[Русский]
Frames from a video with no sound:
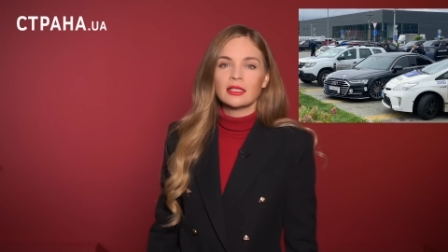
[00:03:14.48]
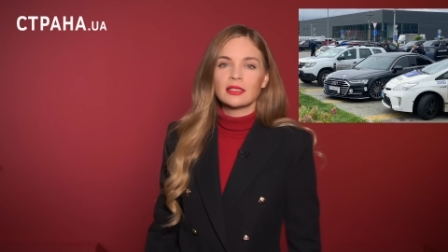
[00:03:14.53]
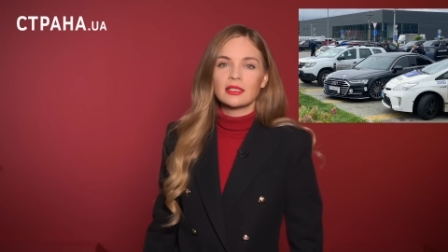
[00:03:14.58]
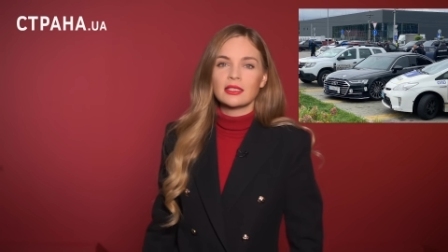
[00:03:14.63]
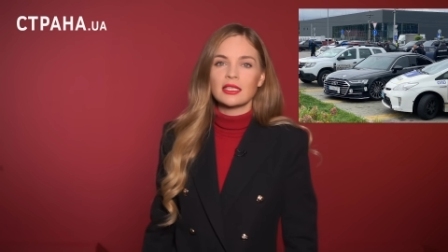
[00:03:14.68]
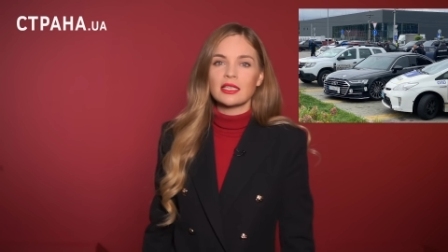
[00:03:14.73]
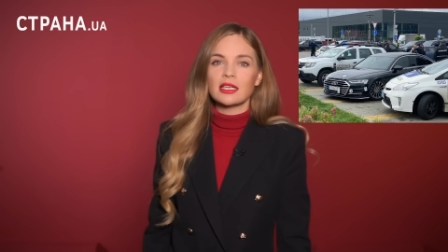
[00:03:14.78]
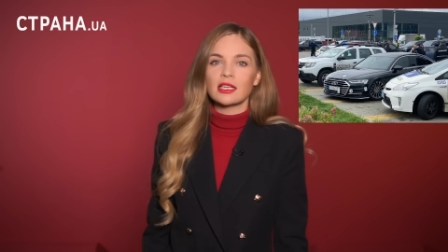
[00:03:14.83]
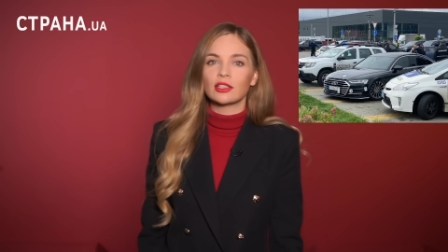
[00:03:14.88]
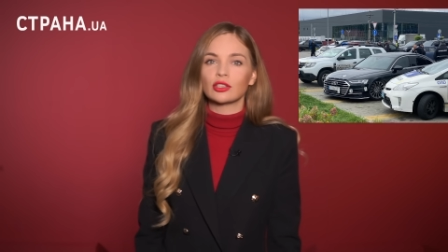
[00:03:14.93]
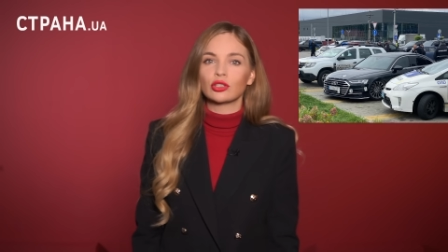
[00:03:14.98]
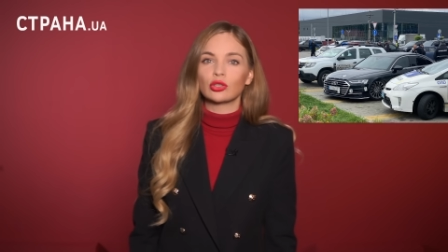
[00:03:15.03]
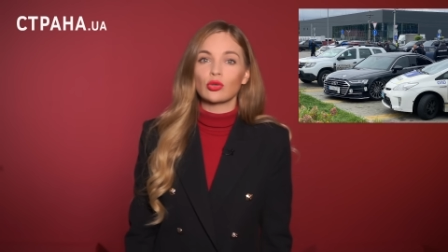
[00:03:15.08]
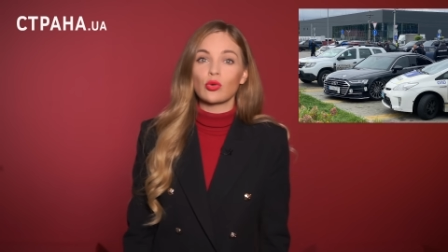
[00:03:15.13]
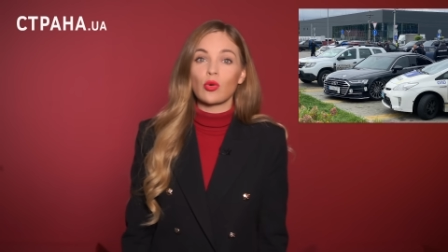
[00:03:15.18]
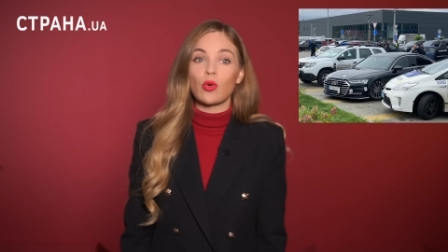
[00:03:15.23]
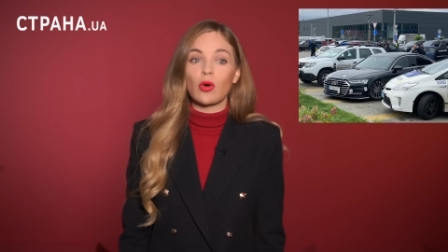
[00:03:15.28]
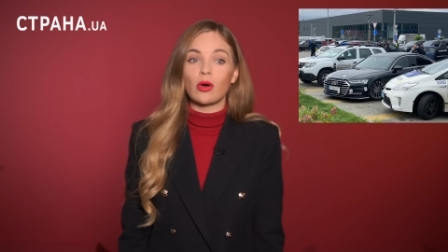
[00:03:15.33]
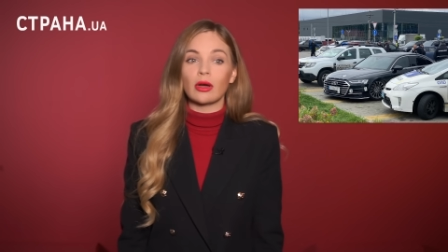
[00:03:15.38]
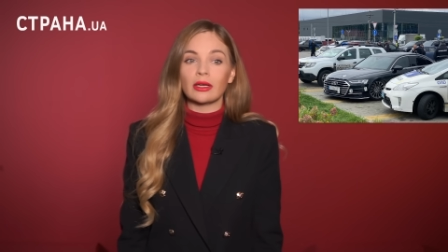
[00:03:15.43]
тех,
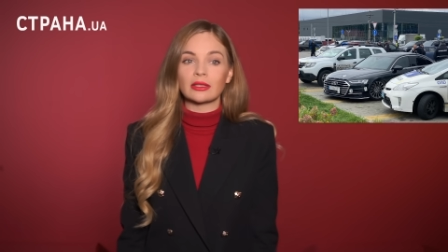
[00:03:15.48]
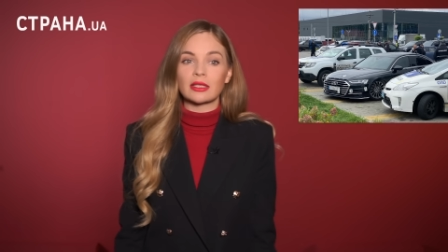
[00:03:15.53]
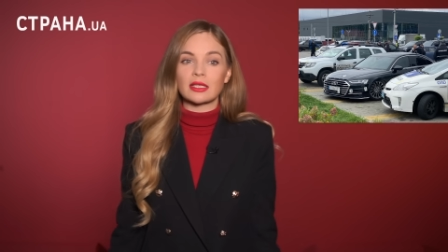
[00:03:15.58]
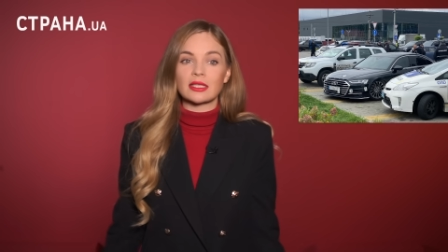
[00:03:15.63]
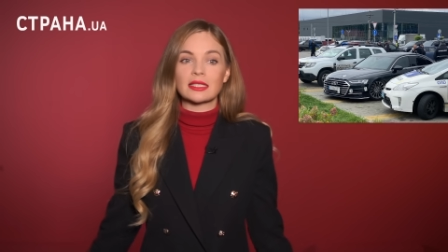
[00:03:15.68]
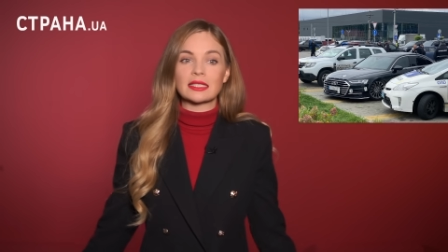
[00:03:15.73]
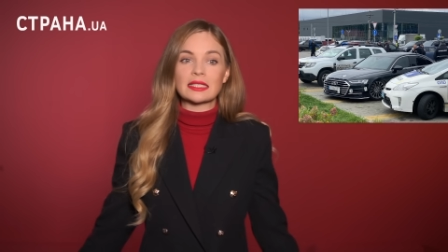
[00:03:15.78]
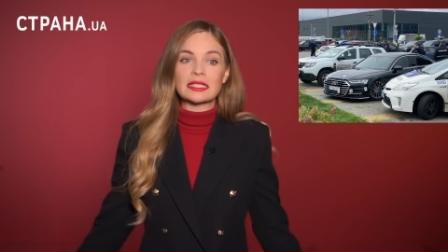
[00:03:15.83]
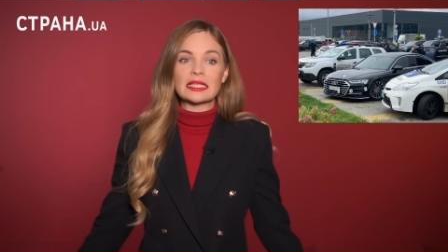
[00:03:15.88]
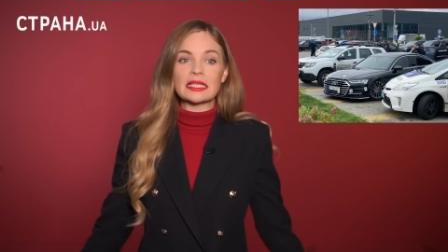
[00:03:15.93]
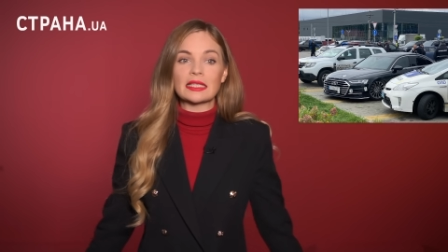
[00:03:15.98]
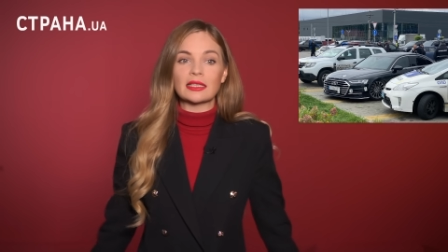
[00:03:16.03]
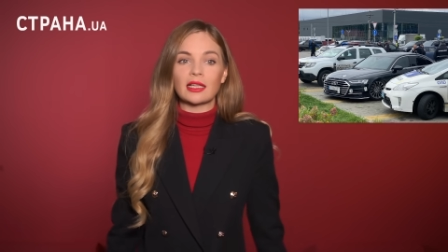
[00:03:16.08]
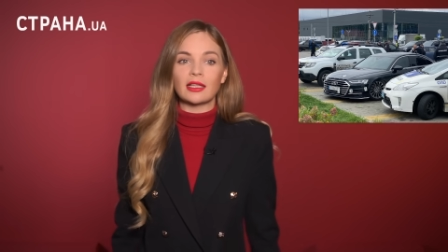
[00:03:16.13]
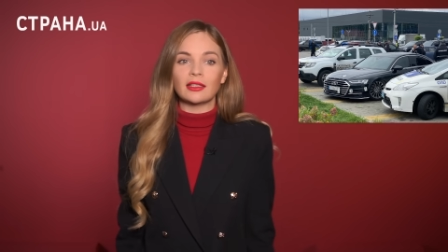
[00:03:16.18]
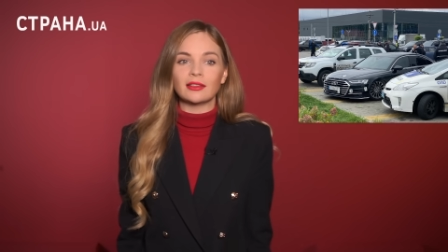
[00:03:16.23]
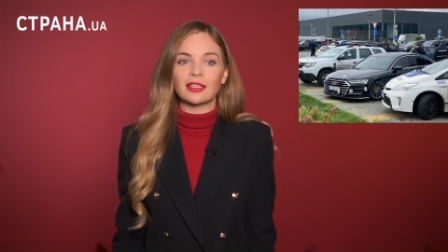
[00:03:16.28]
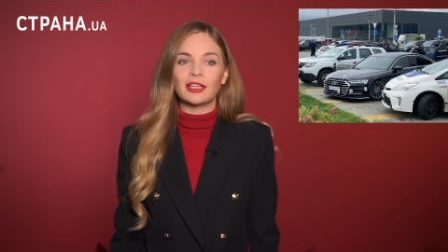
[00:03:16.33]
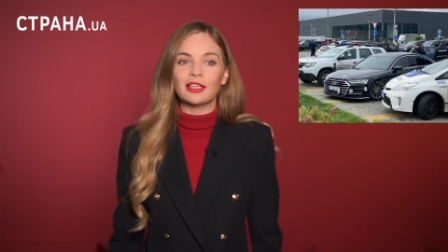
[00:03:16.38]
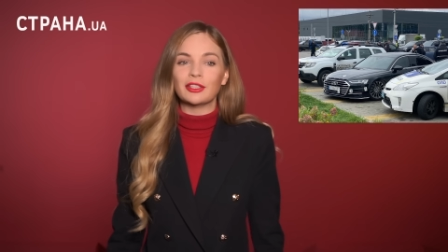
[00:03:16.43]
кто это
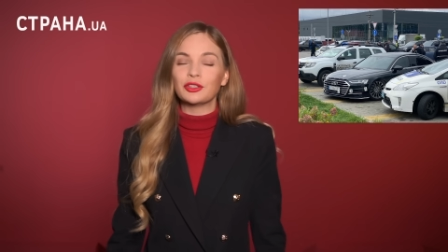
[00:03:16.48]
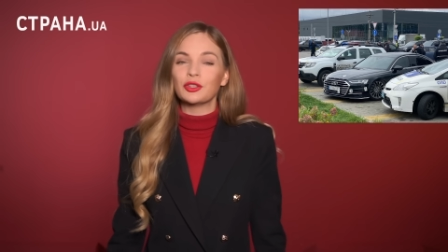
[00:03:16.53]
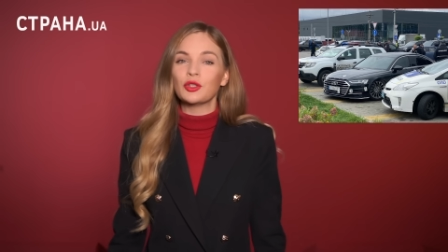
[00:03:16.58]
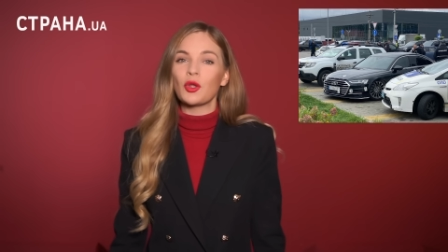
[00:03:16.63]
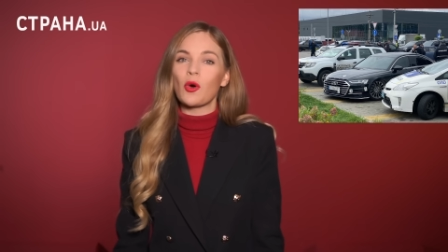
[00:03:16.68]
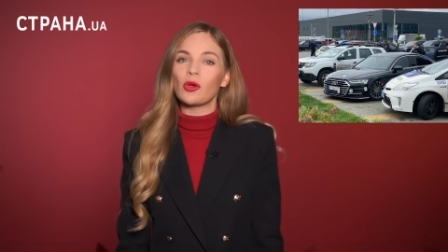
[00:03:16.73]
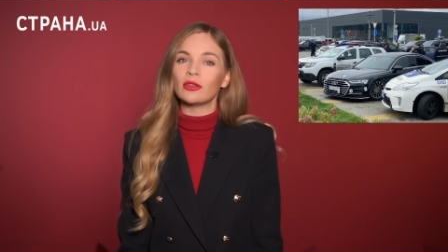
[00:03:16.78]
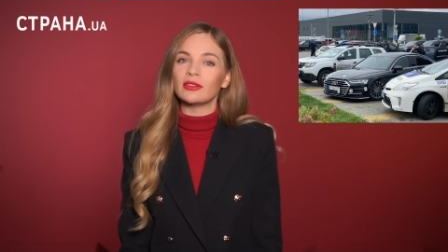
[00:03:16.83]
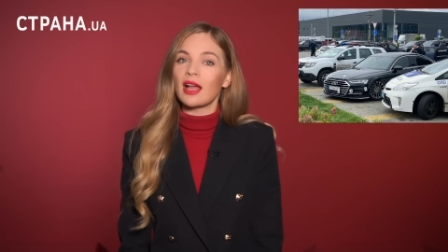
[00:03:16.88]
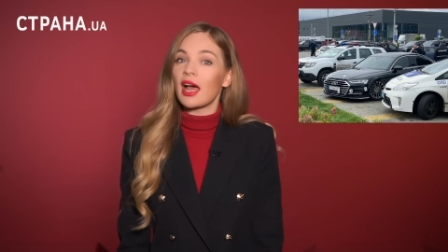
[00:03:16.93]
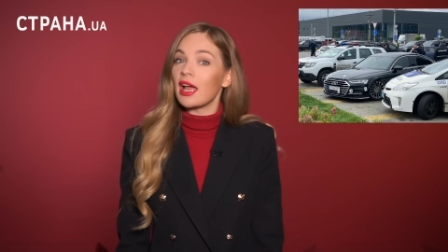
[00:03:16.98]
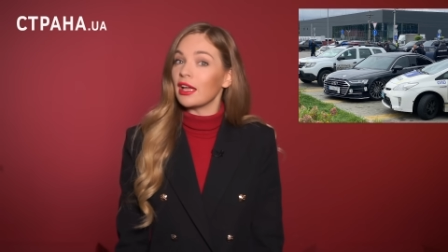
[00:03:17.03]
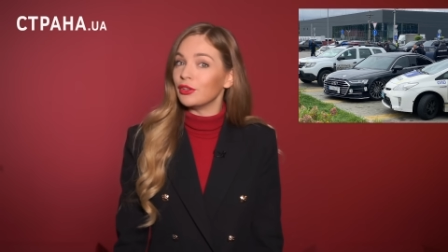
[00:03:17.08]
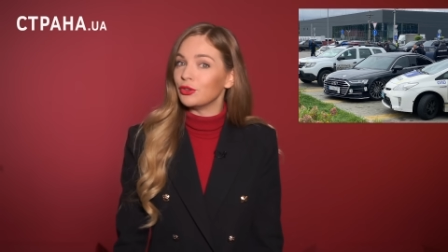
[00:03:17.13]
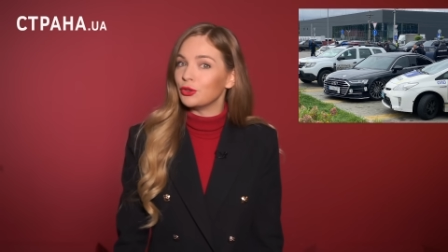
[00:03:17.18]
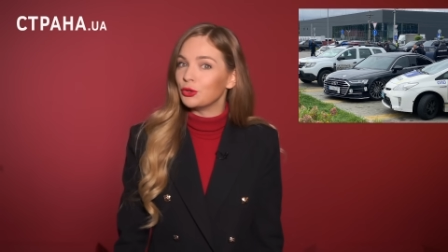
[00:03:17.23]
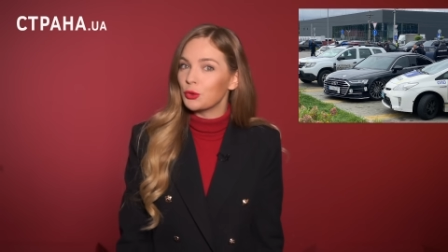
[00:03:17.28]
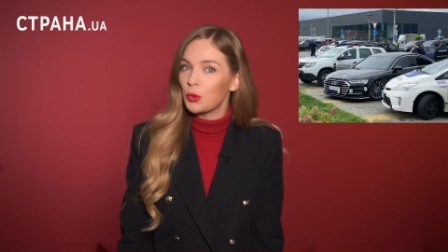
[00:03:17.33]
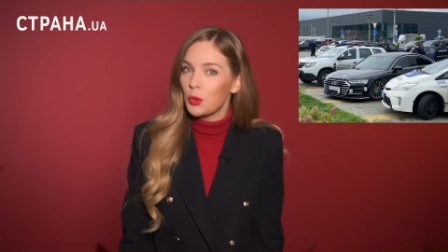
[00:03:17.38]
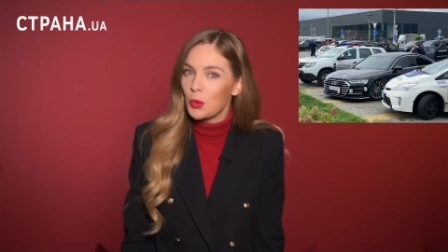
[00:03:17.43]
сделал, но
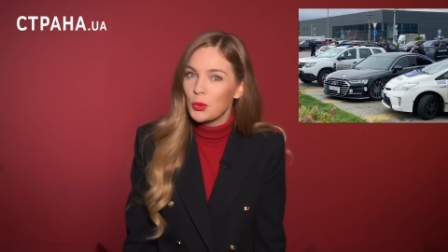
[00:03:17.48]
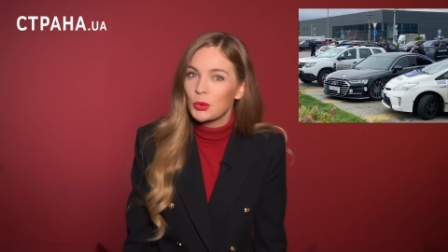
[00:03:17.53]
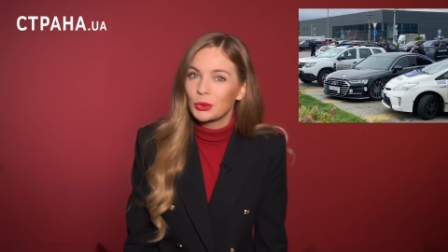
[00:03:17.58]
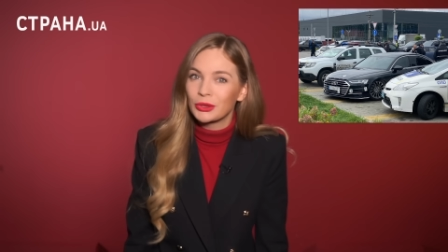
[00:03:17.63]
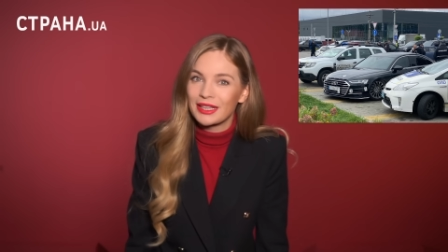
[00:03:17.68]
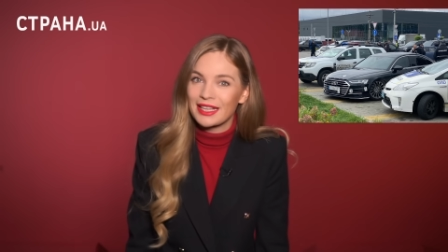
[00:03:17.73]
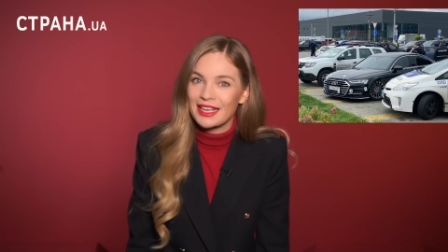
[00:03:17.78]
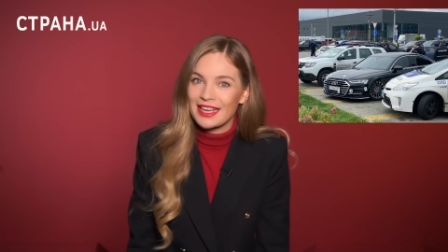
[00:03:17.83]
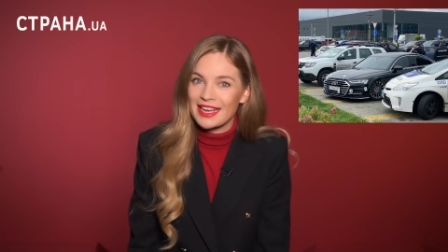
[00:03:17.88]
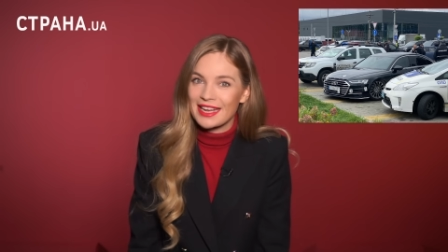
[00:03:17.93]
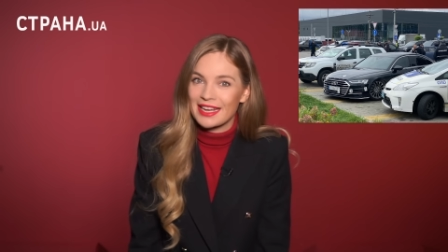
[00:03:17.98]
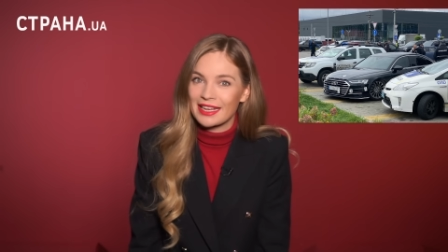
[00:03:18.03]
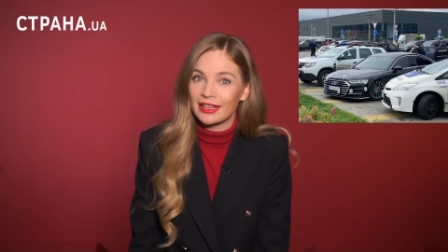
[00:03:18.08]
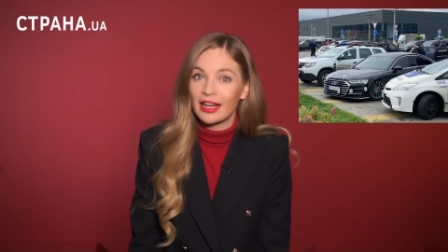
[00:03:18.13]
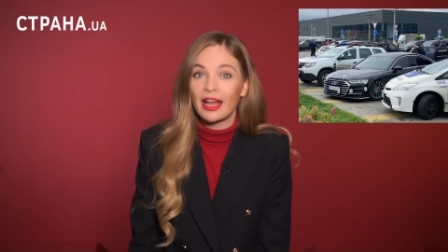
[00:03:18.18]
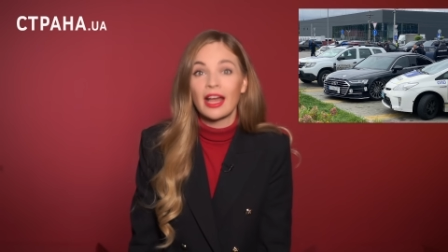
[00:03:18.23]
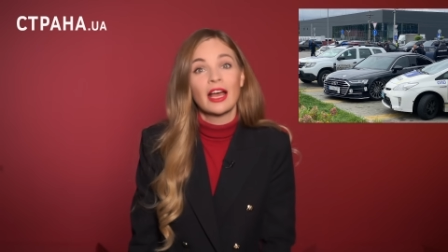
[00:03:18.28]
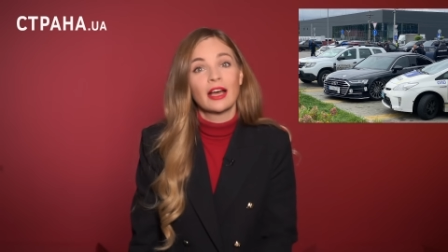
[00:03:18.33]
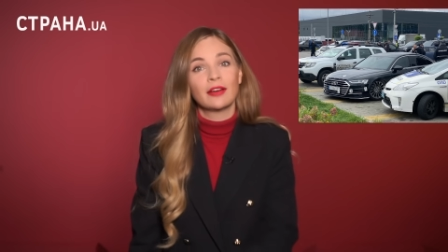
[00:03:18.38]
найдут ли?